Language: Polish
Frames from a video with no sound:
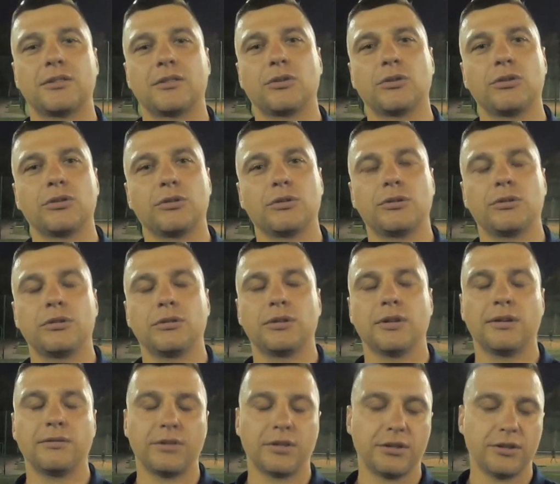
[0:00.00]
to
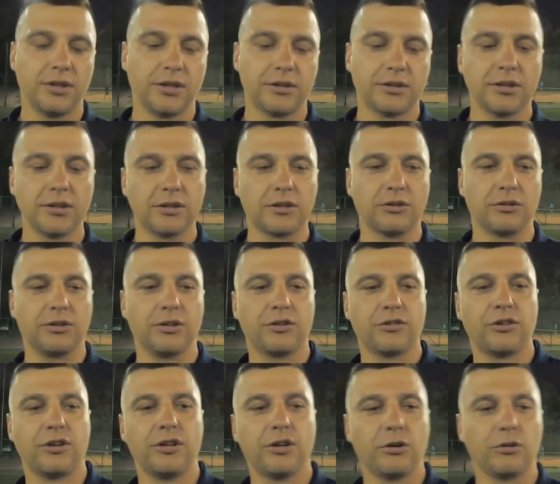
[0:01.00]
nawet nie tylko,
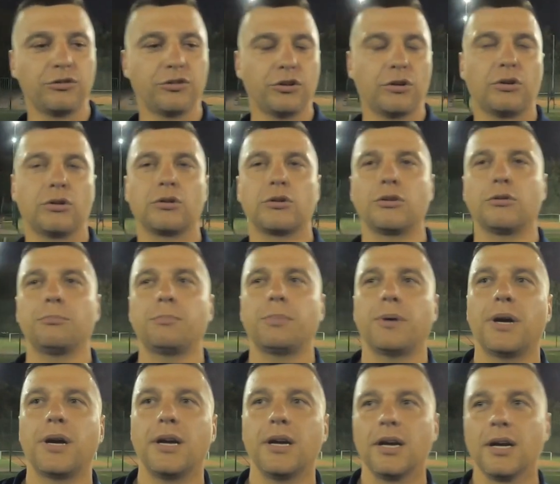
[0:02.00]
jeżeli chodzi o
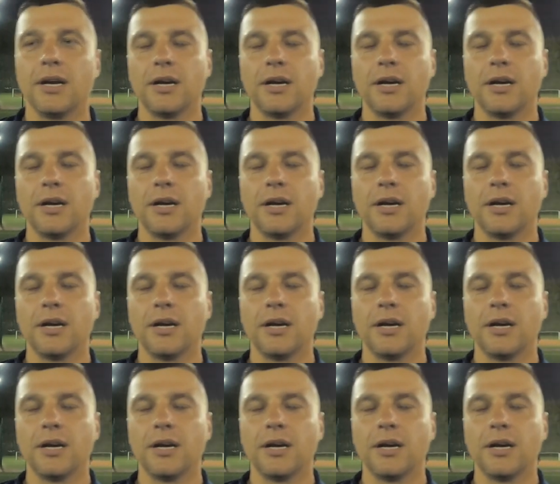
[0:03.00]
grupę